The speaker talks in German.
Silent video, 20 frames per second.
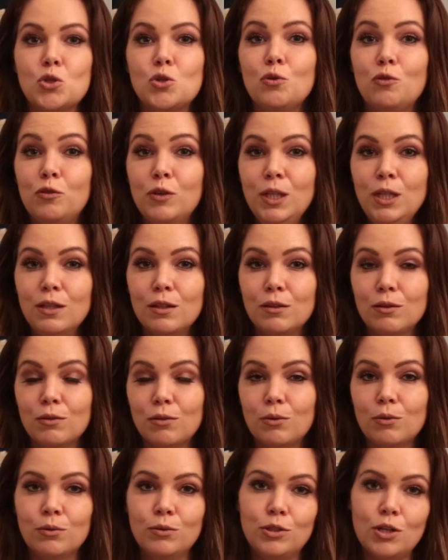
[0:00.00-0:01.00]
zu
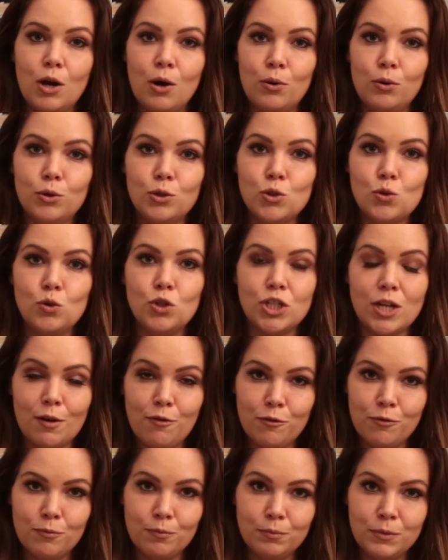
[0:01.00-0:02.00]
finden und auch zu
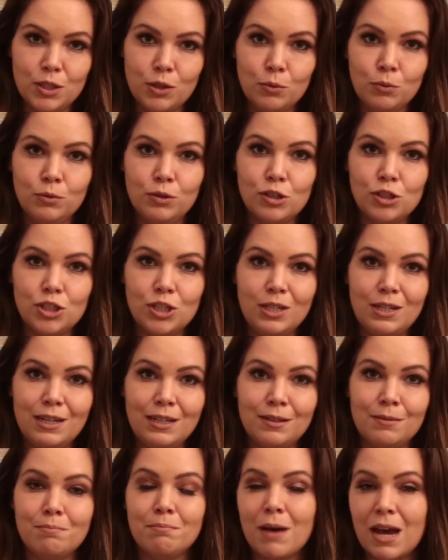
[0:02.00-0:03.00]
schaffen, die
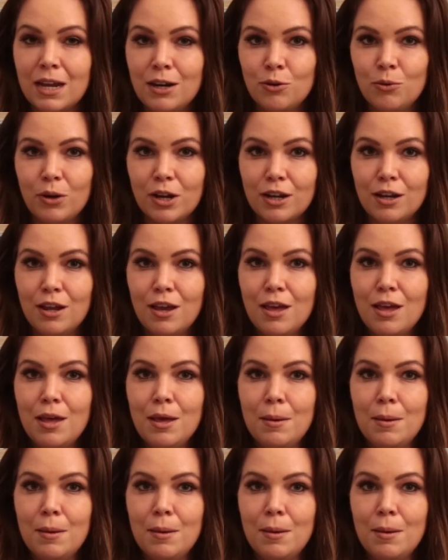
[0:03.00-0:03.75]
unterschiedlichen Meinungen,